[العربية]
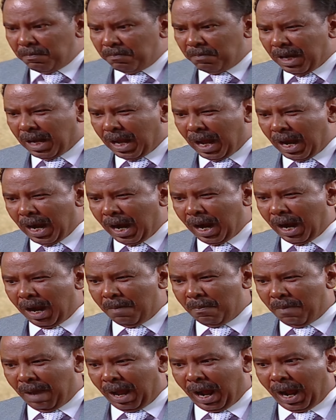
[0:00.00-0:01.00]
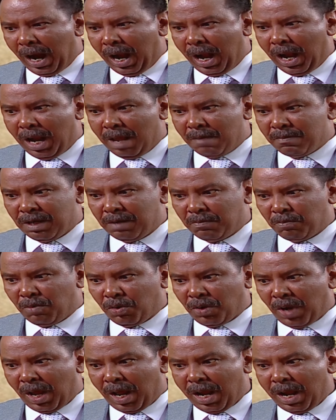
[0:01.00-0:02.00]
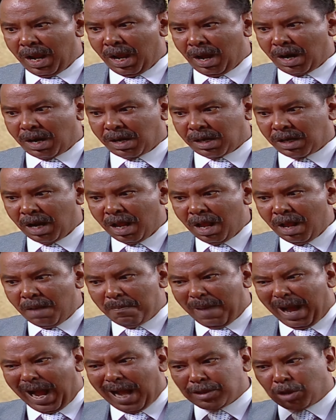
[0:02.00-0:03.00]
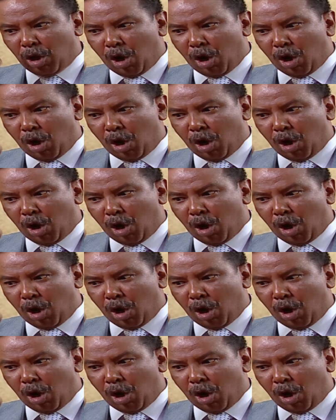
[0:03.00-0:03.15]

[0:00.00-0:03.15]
بقى انا المعلم المنير بعد